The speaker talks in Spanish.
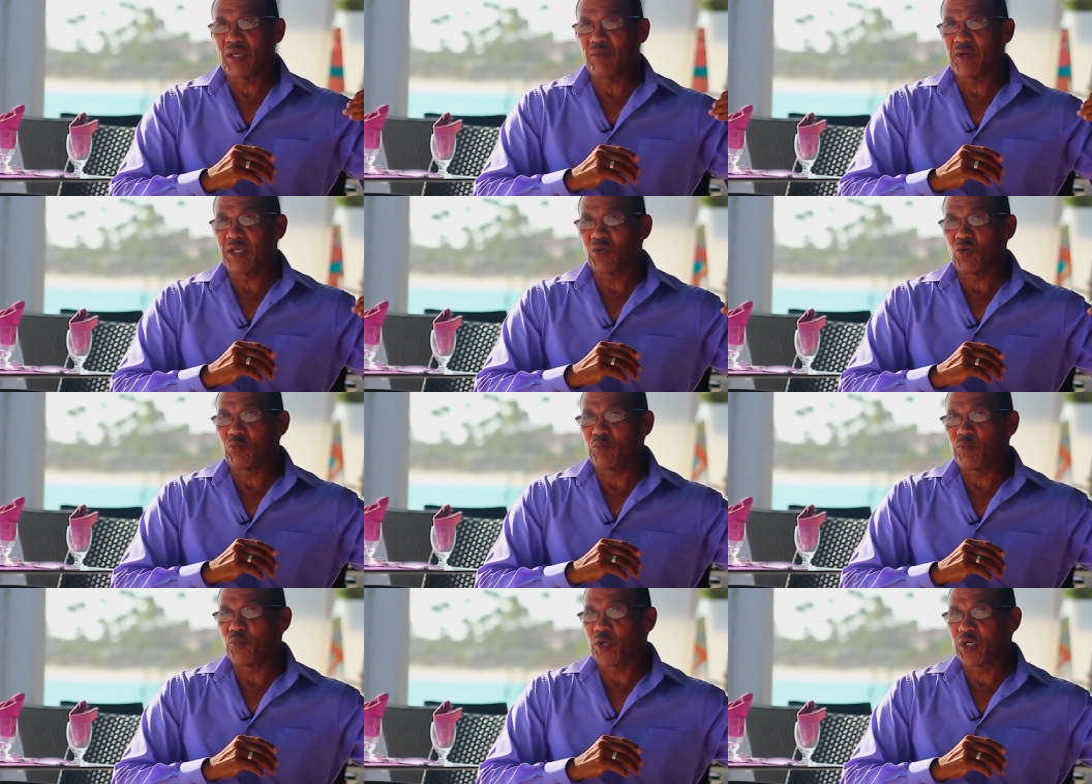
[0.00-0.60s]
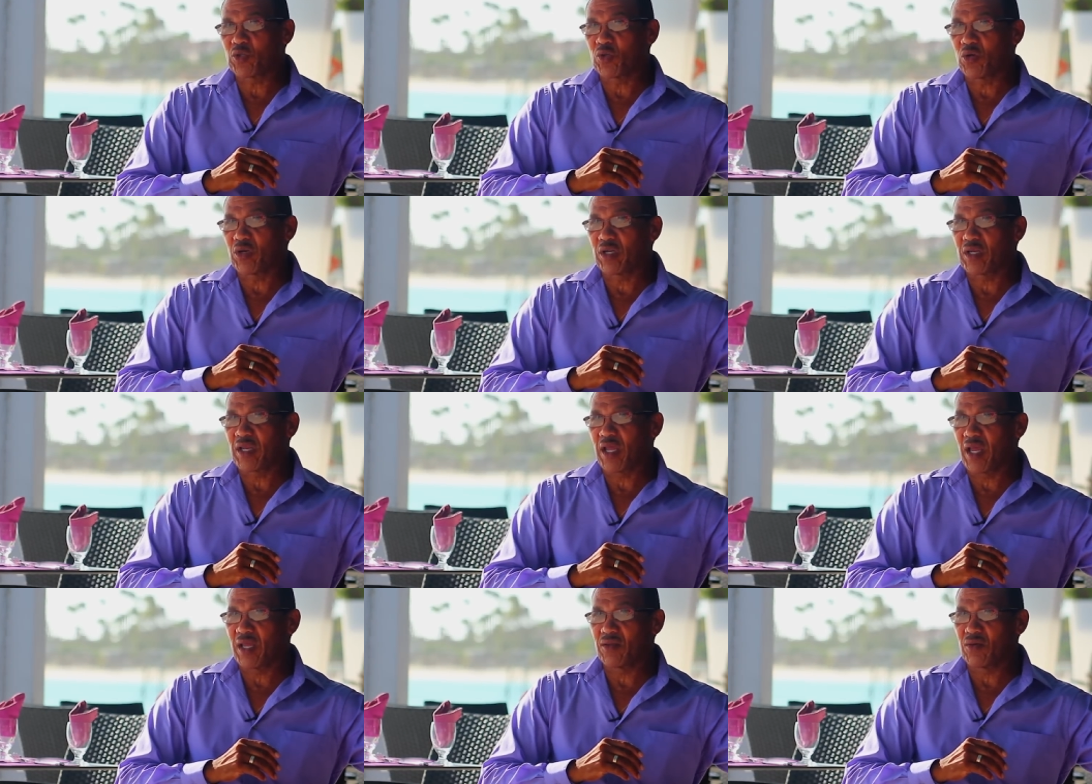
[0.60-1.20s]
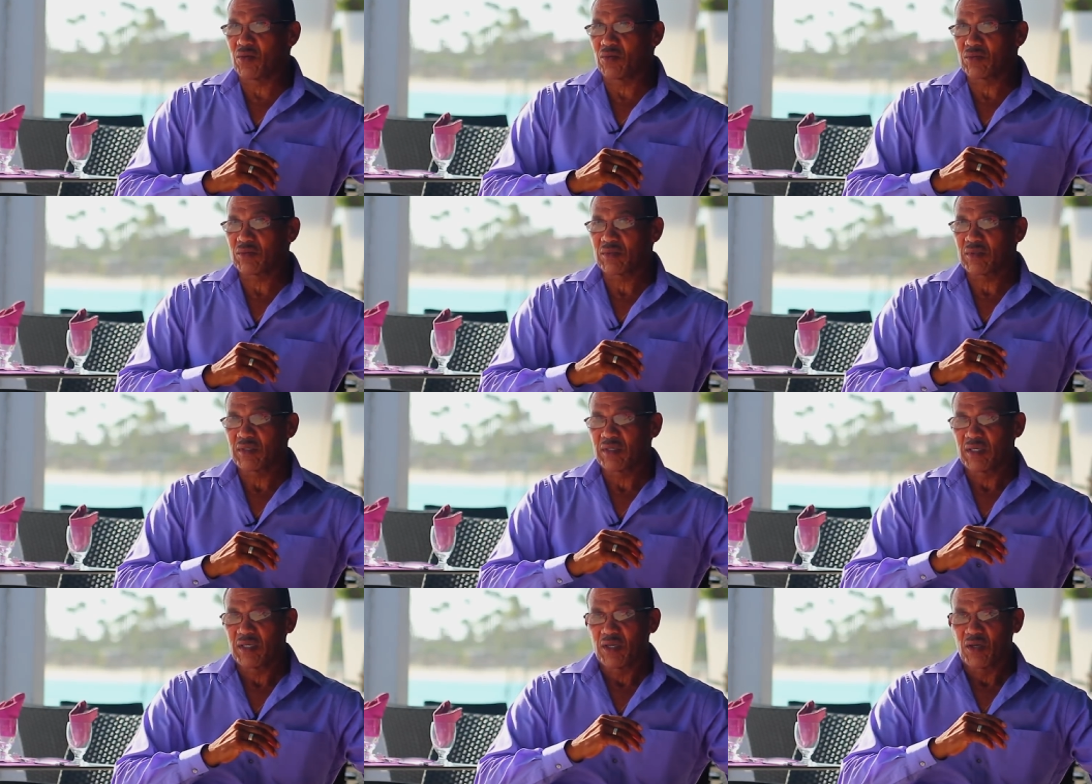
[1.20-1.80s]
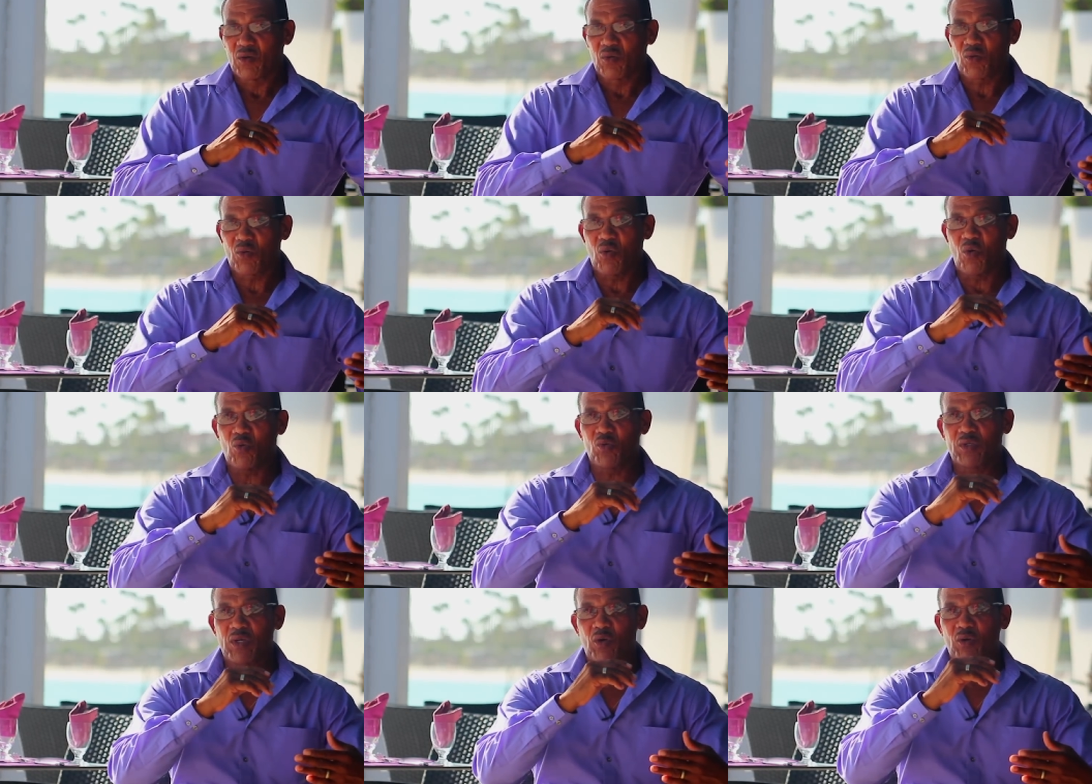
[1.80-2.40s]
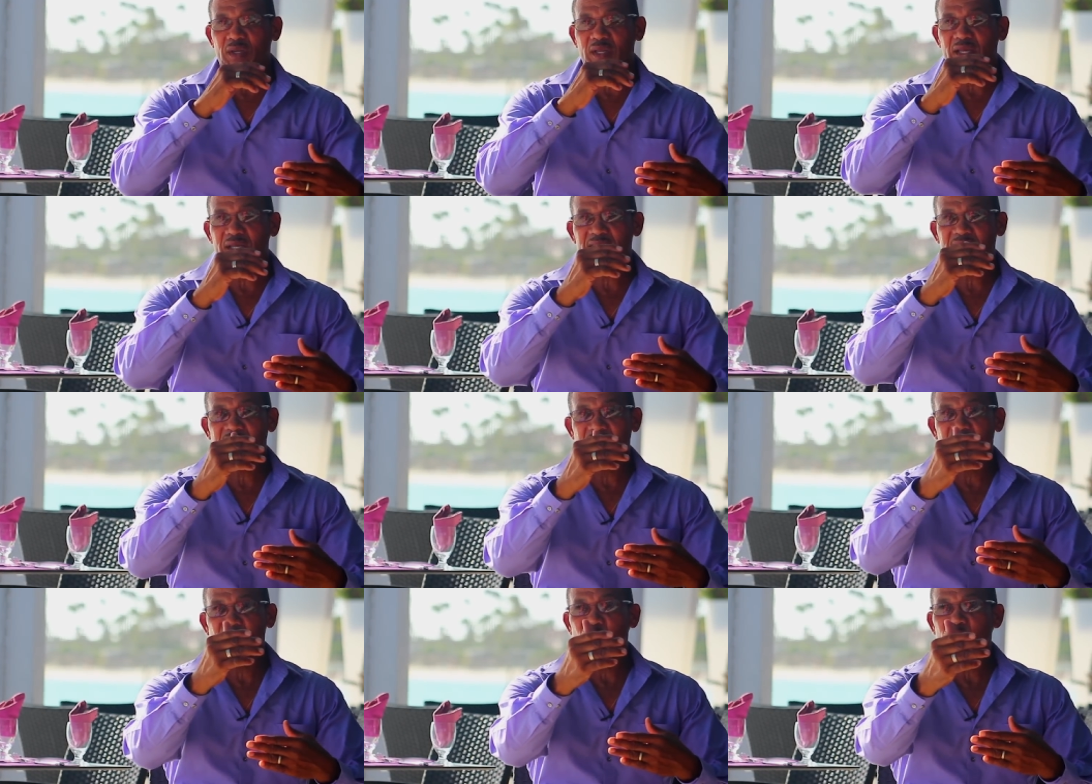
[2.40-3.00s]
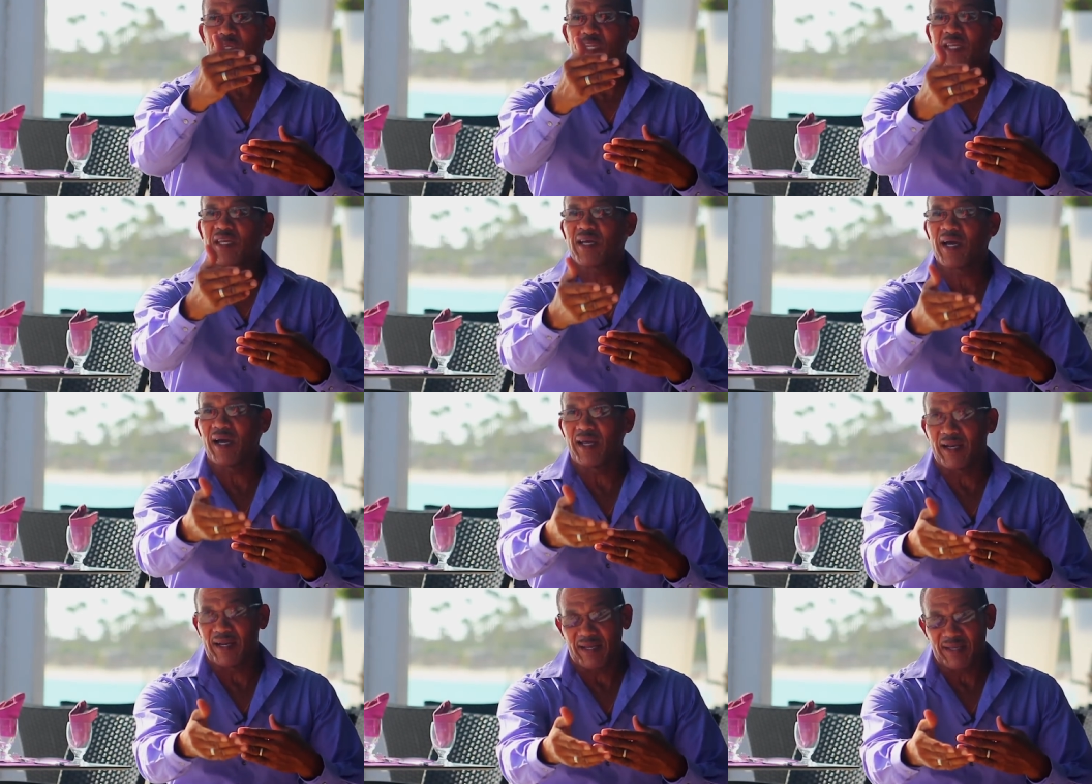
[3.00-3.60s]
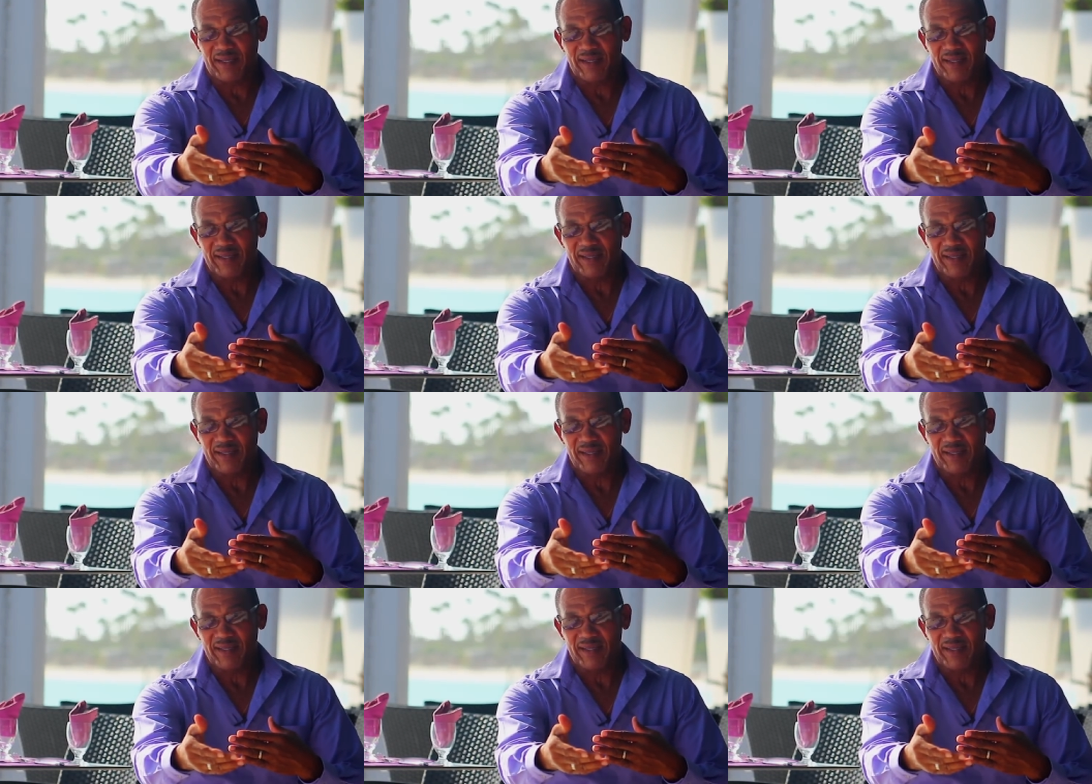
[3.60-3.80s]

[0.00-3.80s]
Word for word: tema de un puertorriqueño con una orquesta dominicana